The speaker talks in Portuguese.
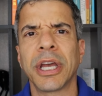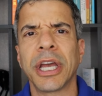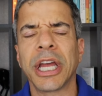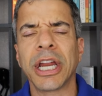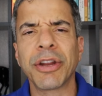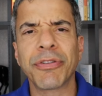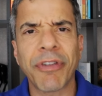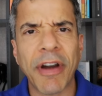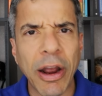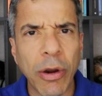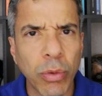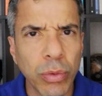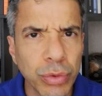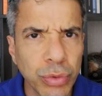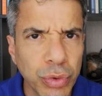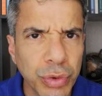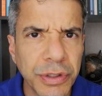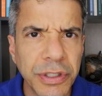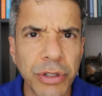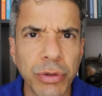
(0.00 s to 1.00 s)
Ele vai
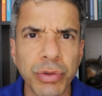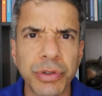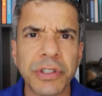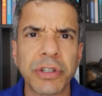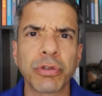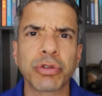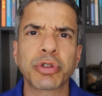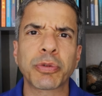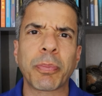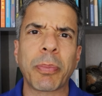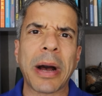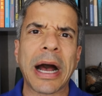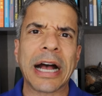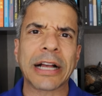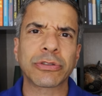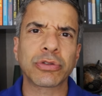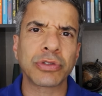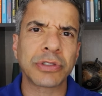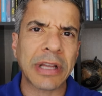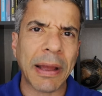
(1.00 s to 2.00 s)
conduzir os seus
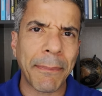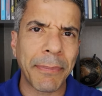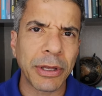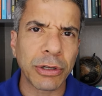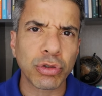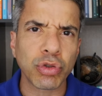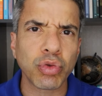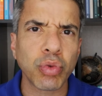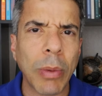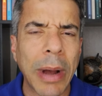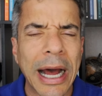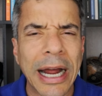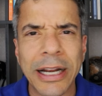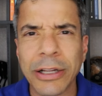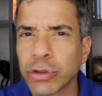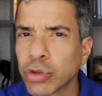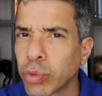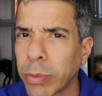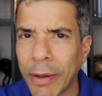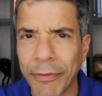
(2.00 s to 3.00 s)
passos, abençoar
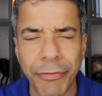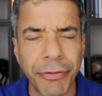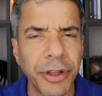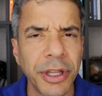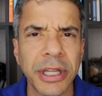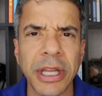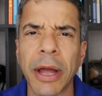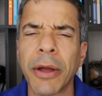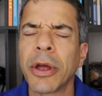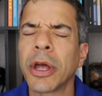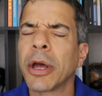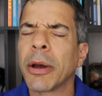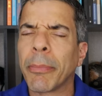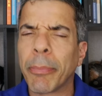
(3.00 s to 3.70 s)
a sua vida.